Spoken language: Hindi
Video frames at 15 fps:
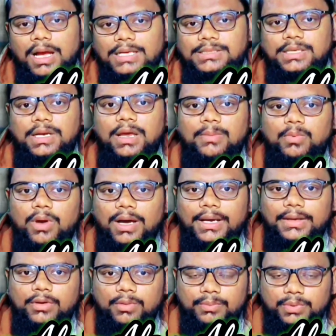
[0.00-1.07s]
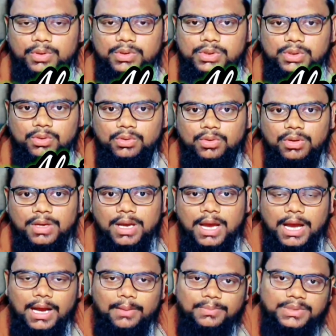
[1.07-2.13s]
असलकम दोस्तों
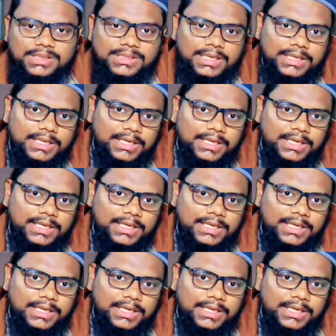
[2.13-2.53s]
आप जैसा